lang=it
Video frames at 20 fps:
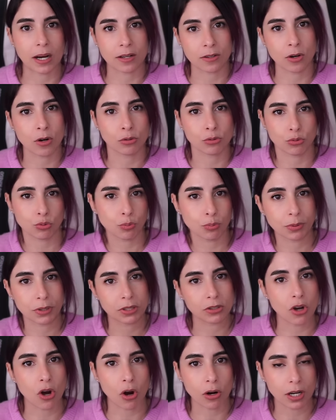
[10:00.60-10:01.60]
no? Super
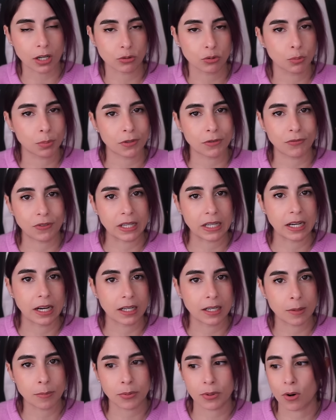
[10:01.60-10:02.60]
gnocca, super figa,
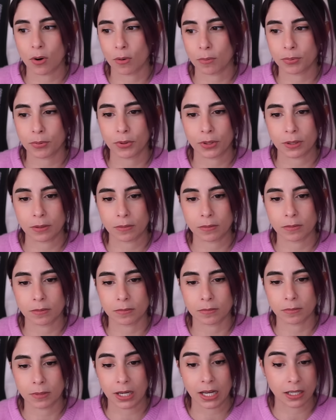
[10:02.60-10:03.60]
che però poi eh,
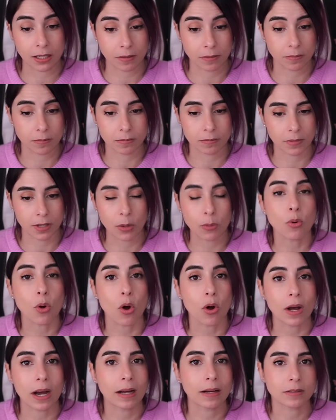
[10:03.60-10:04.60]
magari è
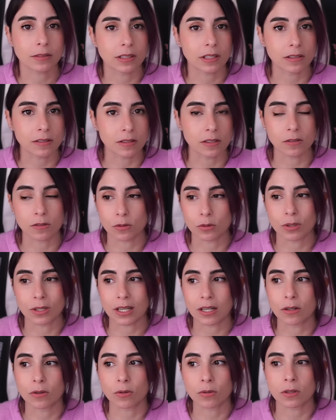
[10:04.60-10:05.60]
un'oca, nel senso
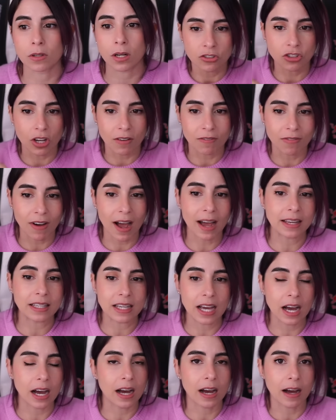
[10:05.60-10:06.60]
che non cioè, vai
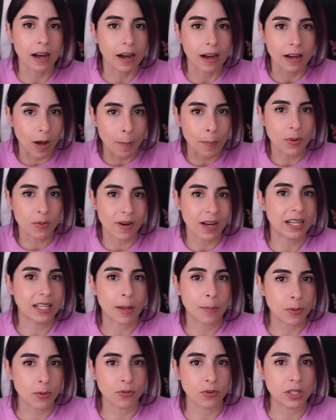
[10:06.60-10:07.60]
a provare ad
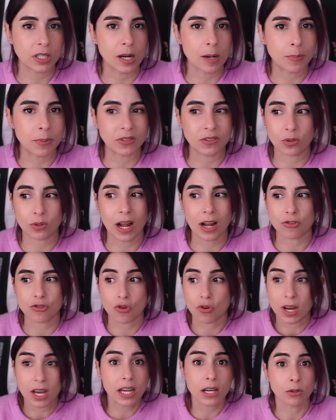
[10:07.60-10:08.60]
approfondire il
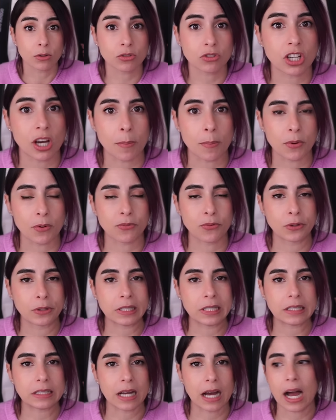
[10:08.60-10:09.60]
personaggio e non c'è
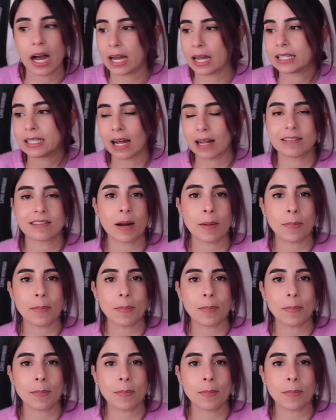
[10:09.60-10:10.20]
profondità e d'altra